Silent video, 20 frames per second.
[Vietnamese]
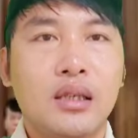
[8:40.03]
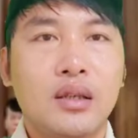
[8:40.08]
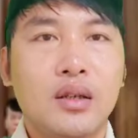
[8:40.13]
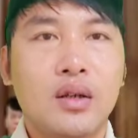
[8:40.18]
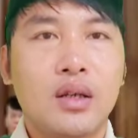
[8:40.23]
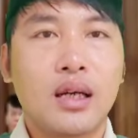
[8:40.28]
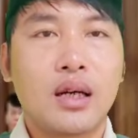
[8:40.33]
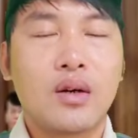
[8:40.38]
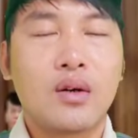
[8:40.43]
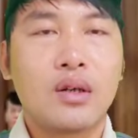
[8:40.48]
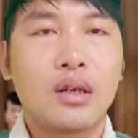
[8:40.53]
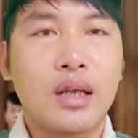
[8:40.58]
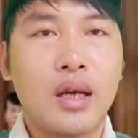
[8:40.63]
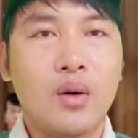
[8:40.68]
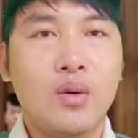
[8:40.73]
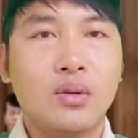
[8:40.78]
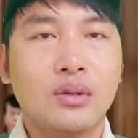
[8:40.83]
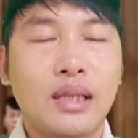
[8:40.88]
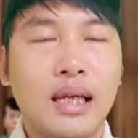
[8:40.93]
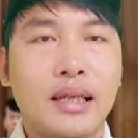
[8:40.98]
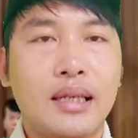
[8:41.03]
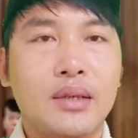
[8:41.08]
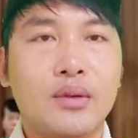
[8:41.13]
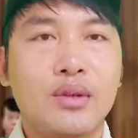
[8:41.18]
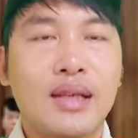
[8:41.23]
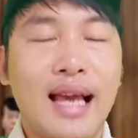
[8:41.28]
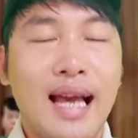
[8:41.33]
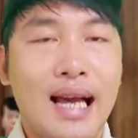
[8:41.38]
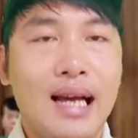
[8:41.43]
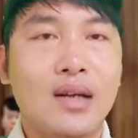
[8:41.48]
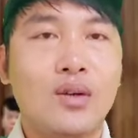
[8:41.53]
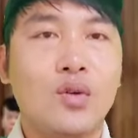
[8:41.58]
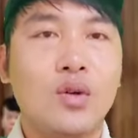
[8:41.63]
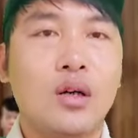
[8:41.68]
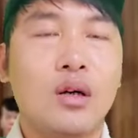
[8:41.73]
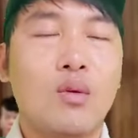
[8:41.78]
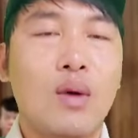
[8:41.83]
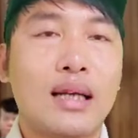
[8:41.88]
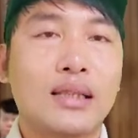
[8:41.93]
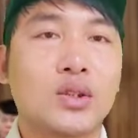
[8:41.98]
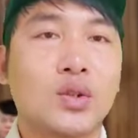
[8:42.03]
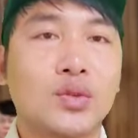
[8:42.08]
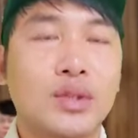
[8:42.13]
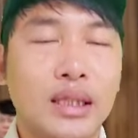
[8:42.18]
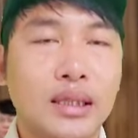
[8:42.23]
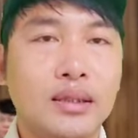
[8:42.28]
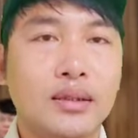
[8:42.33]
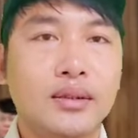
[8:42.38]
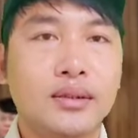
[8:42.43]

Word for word: gọi là con dấu tài liệu giả của cơ quan tổ chức